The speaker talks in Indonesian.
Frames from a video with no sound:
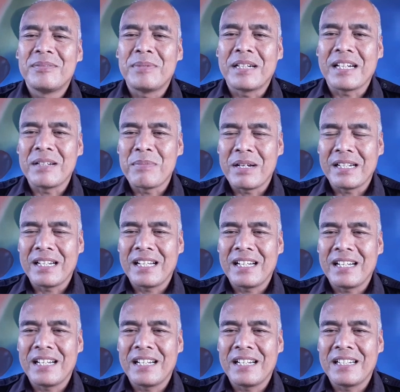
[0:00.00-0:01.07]
bagaimana
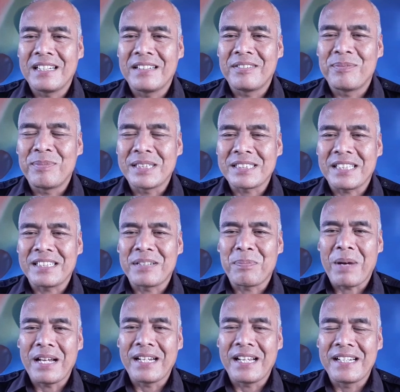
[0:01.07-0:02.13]
masa
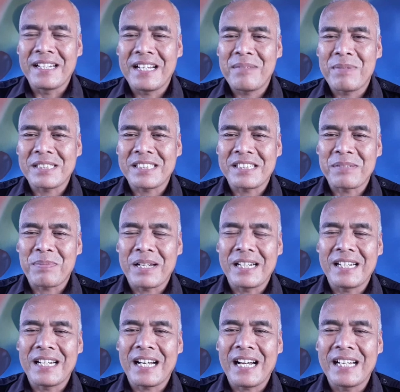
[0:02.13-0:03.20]
depan Anda, masa
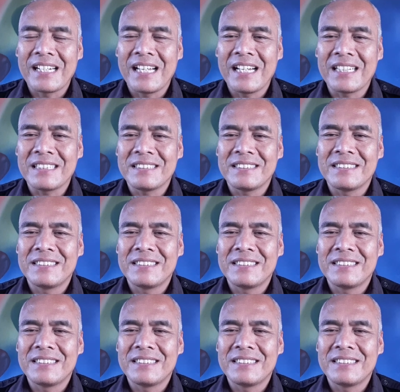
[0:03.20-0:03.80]
depan anak-anak.